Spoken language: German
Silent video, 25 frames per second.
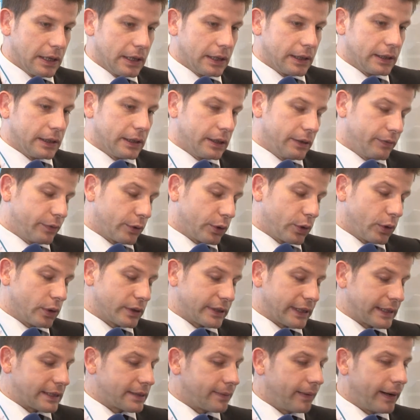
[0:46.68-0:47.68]
Äh, wir gehören
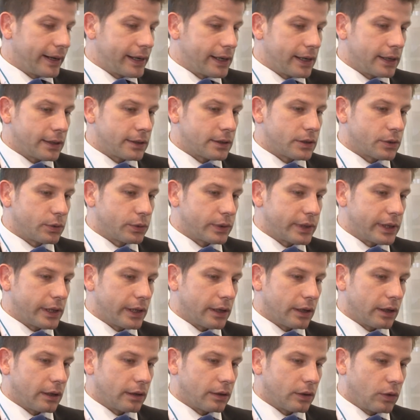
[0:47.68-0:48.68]
seit zwei Jahren zu
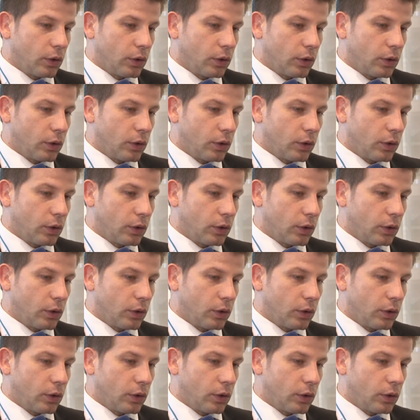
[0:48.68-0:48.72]
der